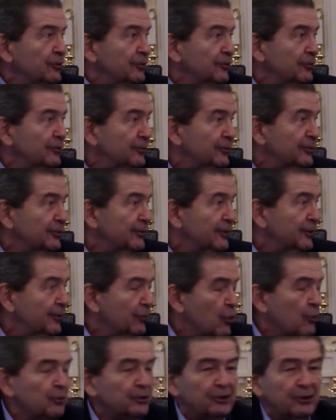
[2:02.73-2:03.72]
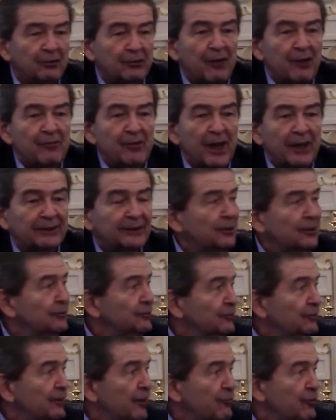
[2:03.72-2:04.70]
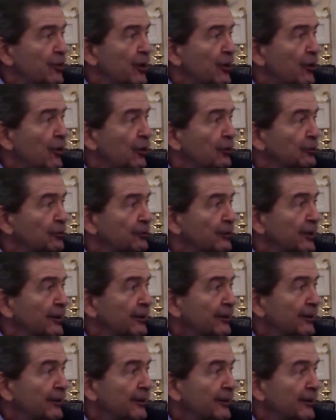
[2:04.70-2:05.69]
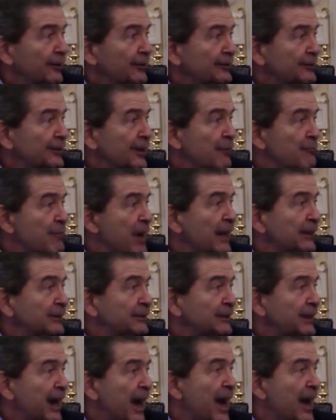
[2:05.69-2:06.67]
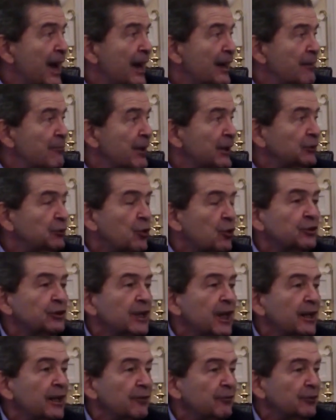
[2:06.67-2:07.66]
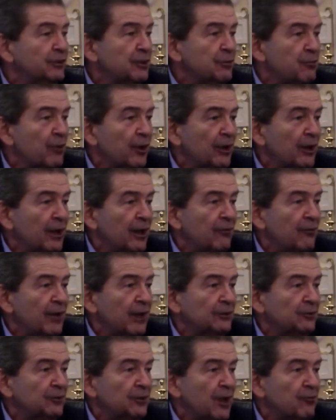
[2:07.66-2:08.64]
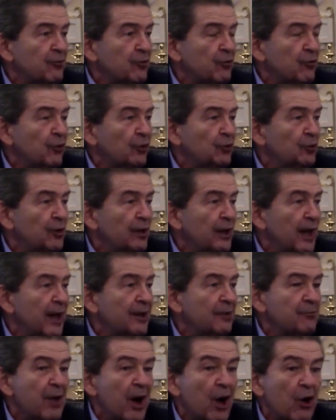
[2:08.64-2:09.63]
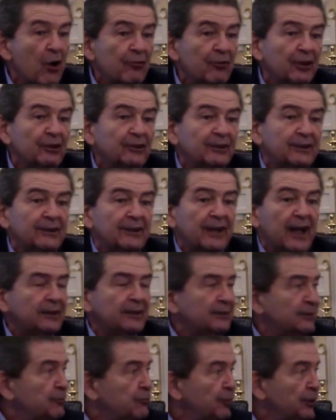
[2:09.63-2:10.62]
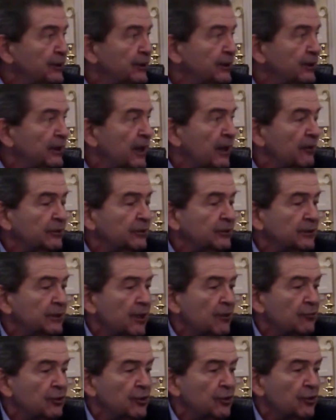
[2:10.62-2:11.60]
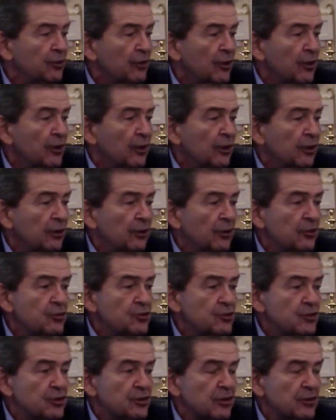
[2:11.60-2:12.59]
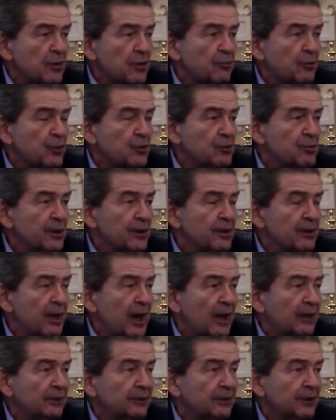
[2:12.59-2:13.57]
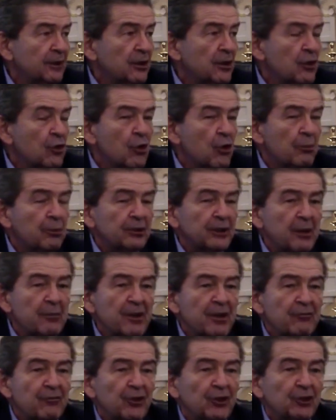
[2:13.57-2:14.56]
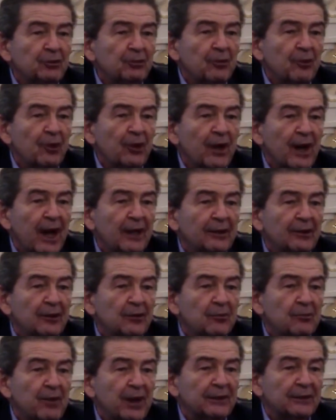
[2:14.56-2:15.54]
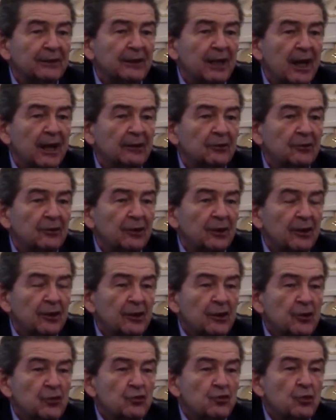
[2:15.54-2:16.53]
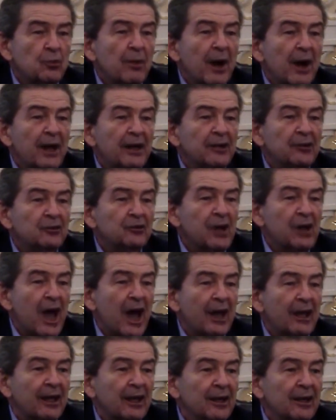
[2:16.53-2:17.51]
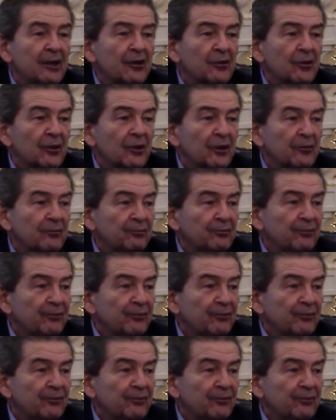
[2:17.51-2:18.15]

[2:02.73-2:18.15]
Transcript: do combustível de aviação do navio aeródromo. Né? é mais carga, mais contêiner você pode levar se o navio for nuclear e maior velocidade você pode andar com esse navio. Então existe essa possibilidade, como também foi explorada no passado submarinos cargueiros, né?